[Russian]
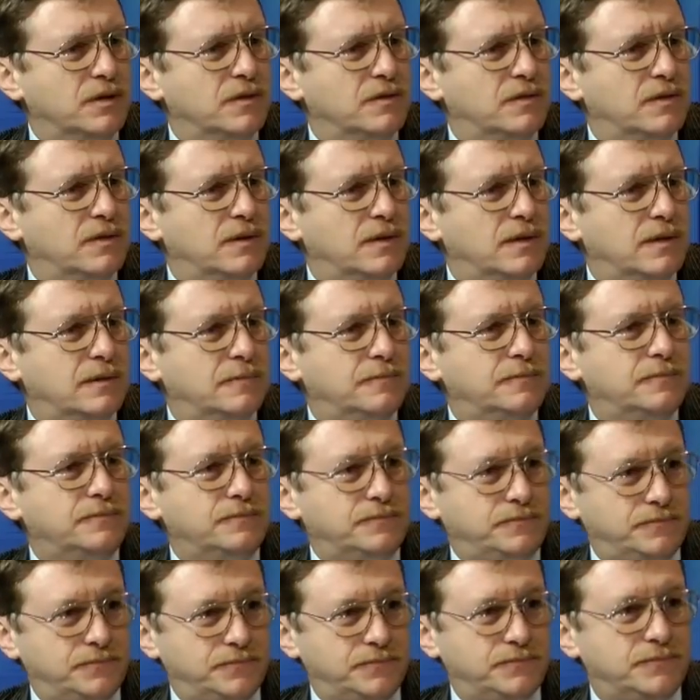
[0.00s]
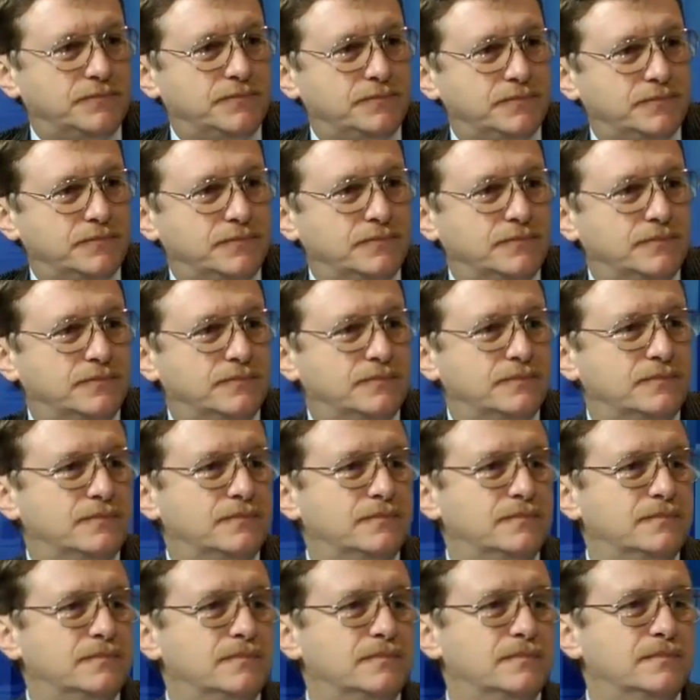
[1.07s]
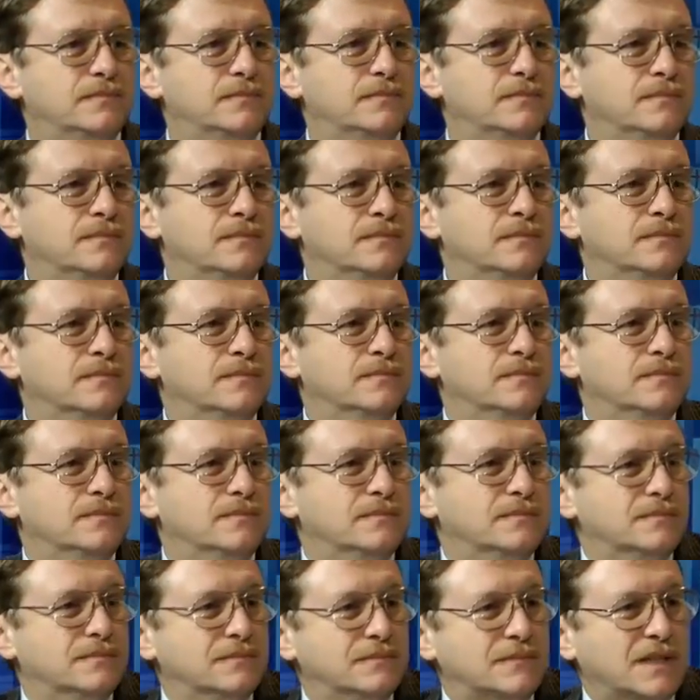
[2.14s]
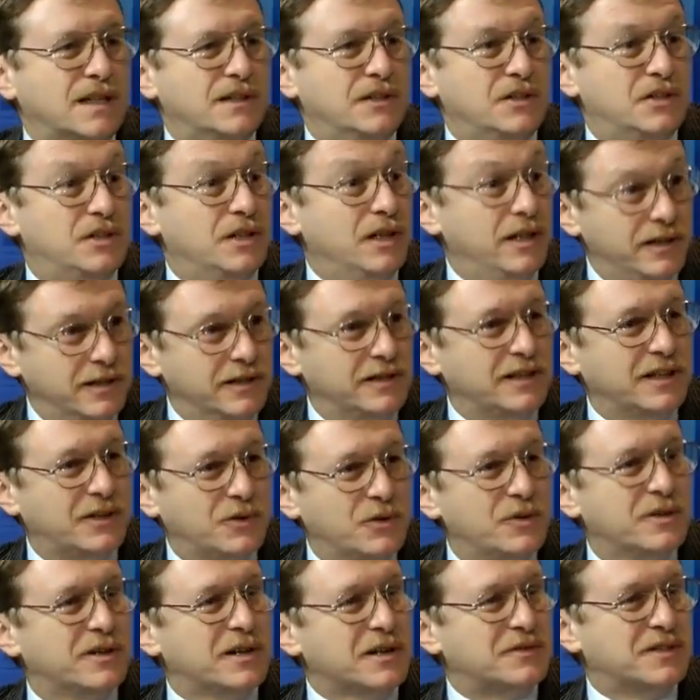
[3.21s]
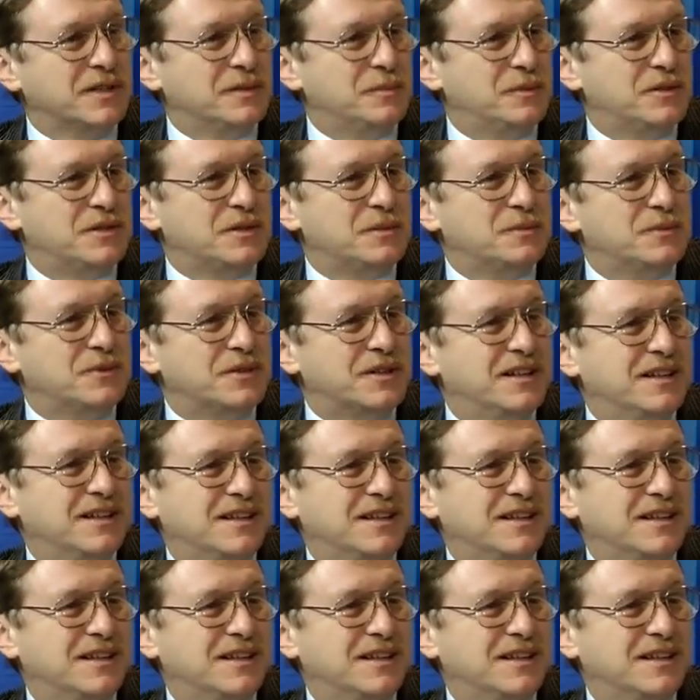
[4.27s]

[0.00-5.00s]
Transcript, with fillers: Возможно. Но терри... ну, так, население у нас как бы такое же. А население примерно, такое, да? как в Санкт-Петербурге.